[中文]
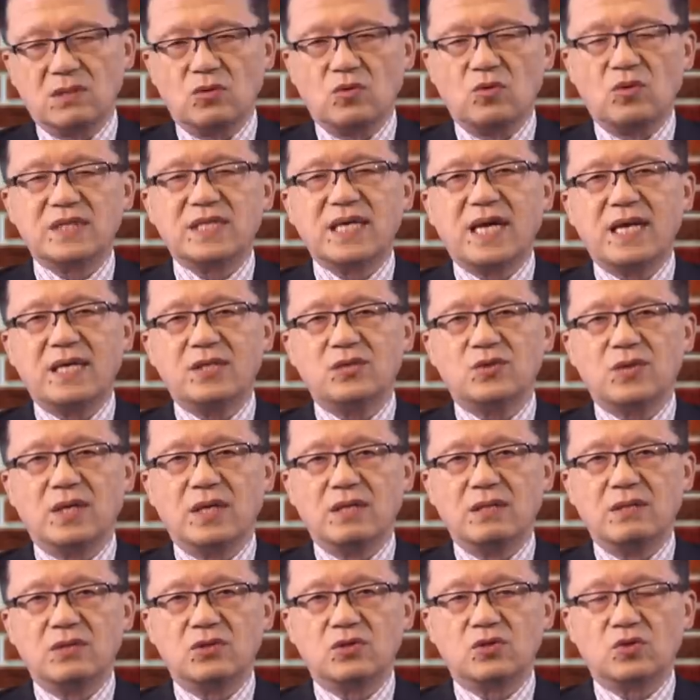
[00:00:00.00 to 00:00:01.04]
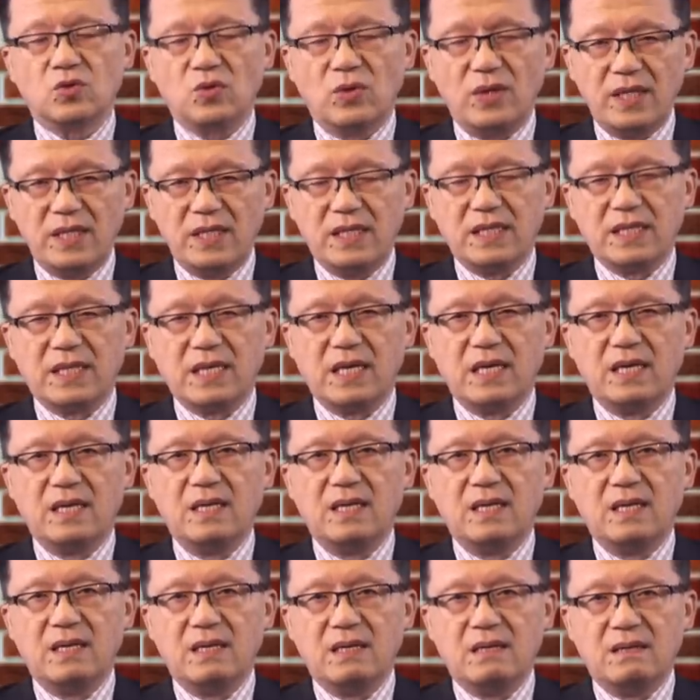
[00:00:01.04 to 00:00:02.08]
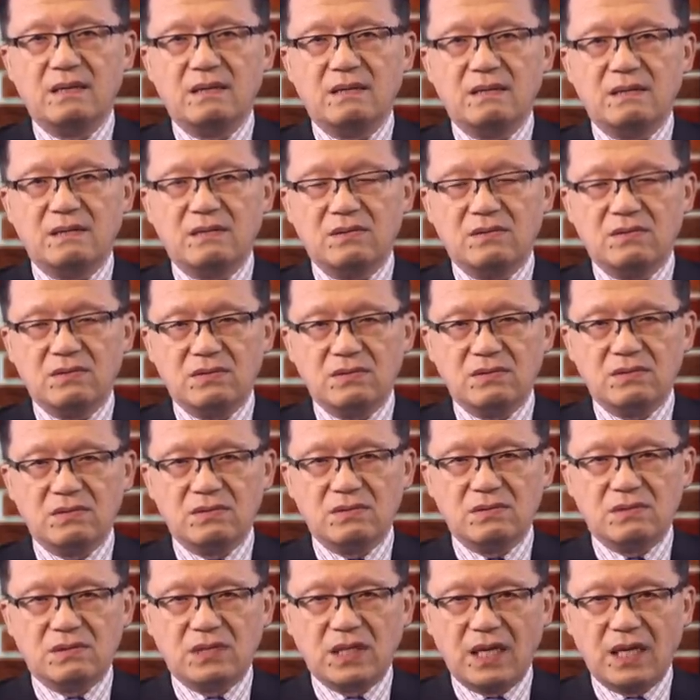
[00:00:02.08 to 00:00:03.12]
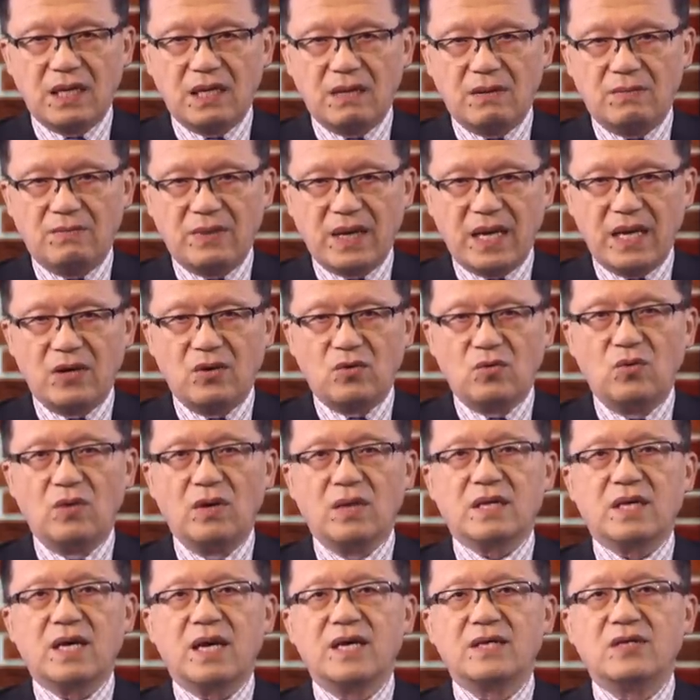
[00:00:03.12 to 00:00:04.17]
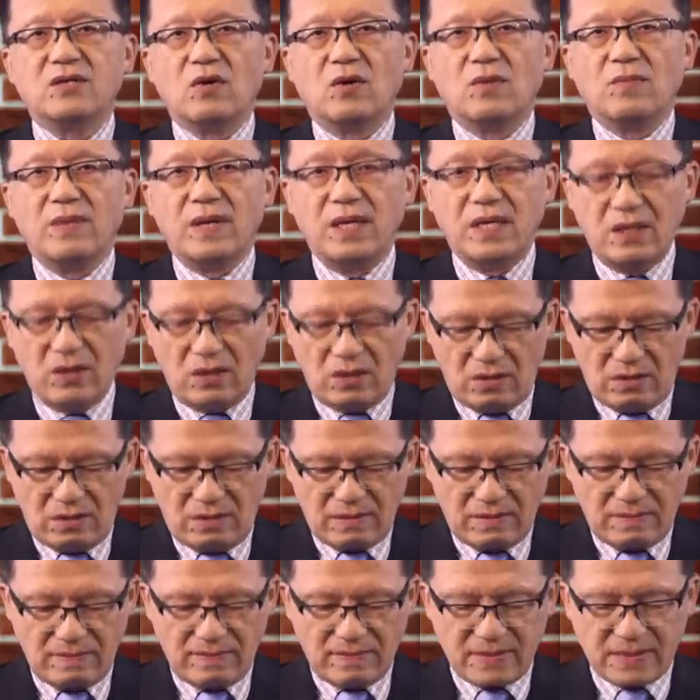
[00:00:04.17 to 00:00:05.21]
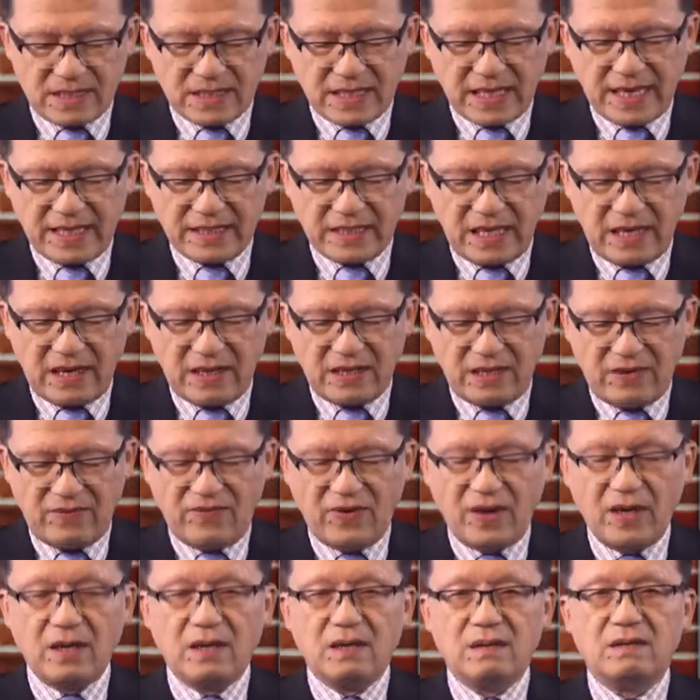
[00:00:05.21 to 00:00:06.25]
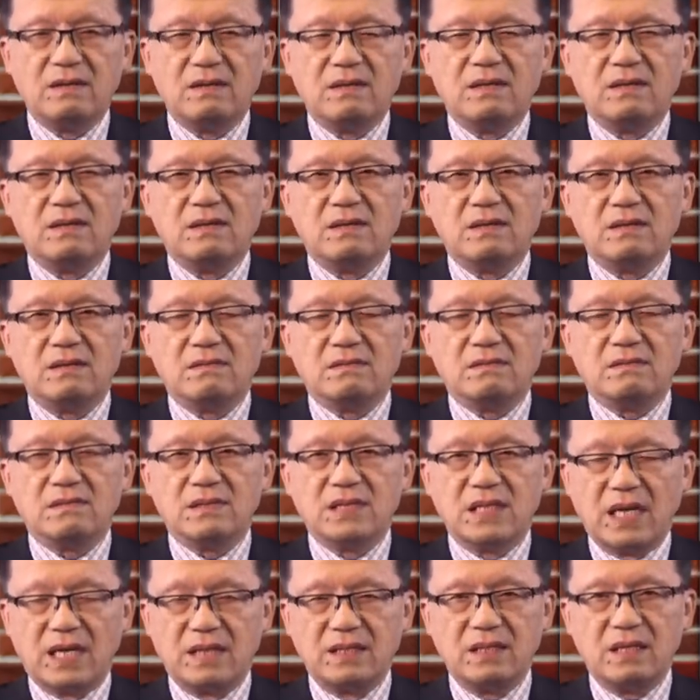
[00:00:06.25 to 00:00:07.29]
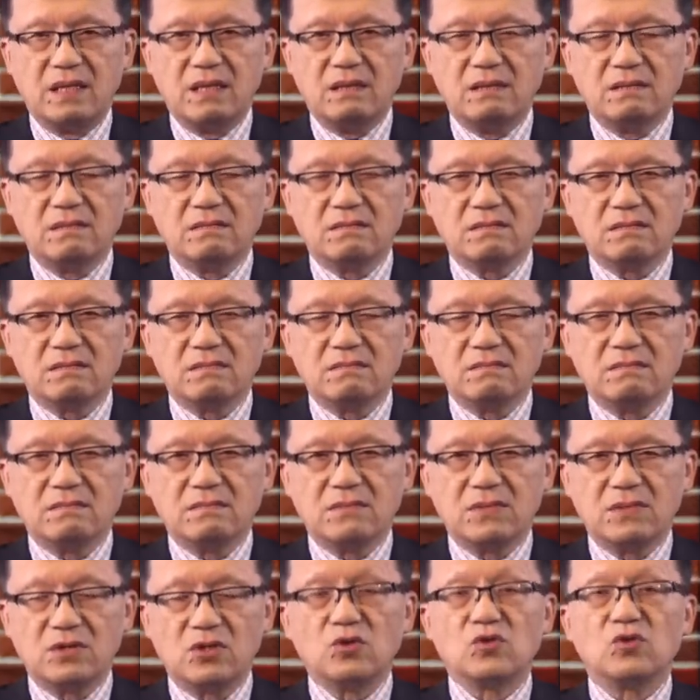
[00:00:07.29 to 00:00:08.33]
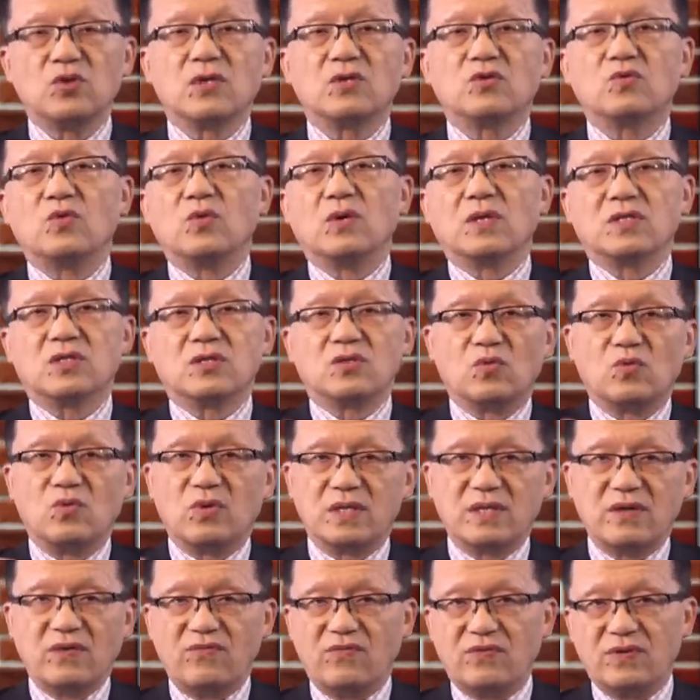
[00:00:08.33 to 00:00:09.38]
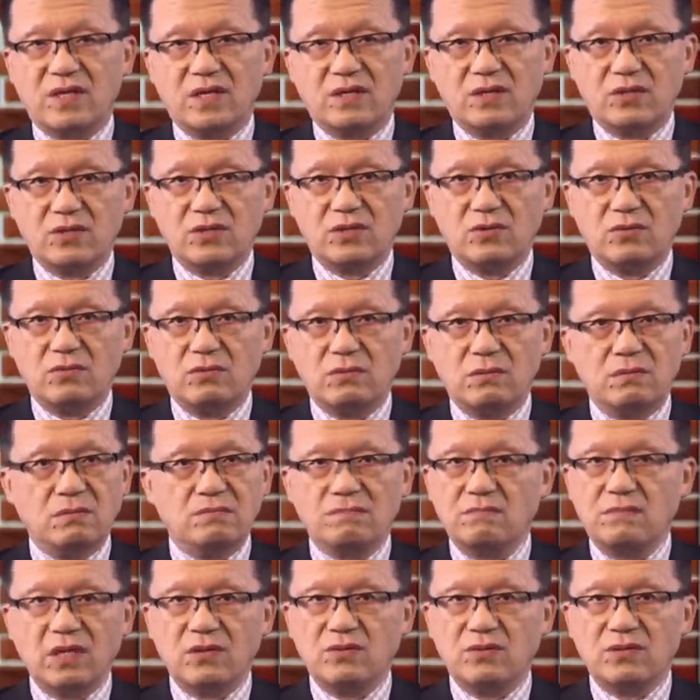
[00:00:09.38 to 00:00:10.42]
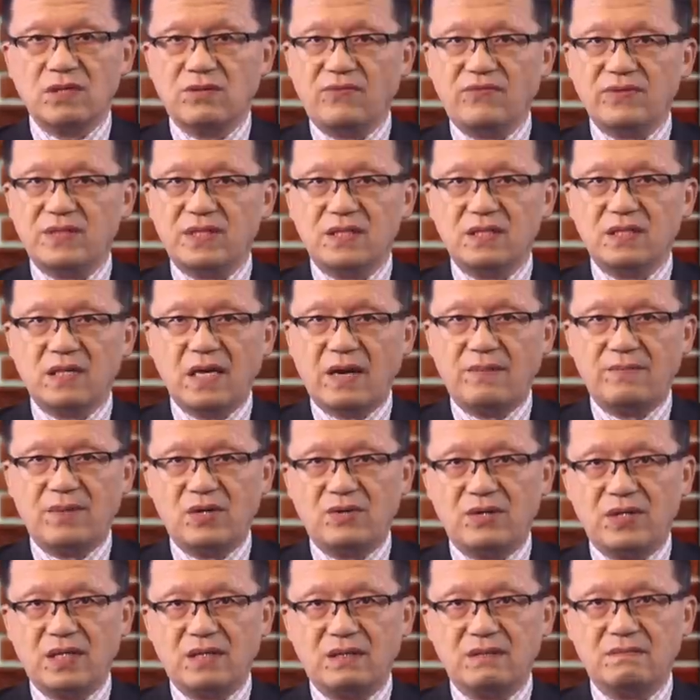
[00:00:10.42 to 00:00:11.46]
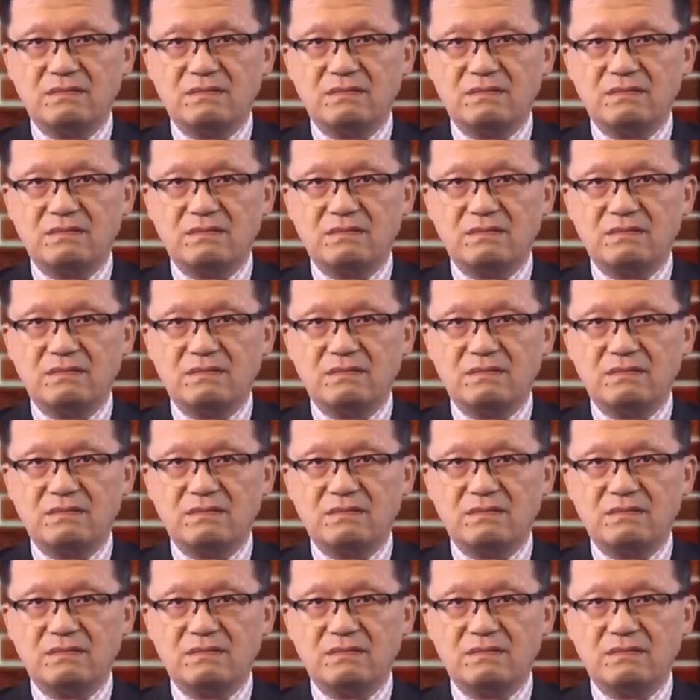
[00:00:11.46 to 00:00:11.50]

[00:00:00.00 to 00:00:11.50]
国家安全，所以呢，这个美国他有没有在这个地方赢呢？就是说，如果是中国政府得到羞辱，美国政府其实还没有赢，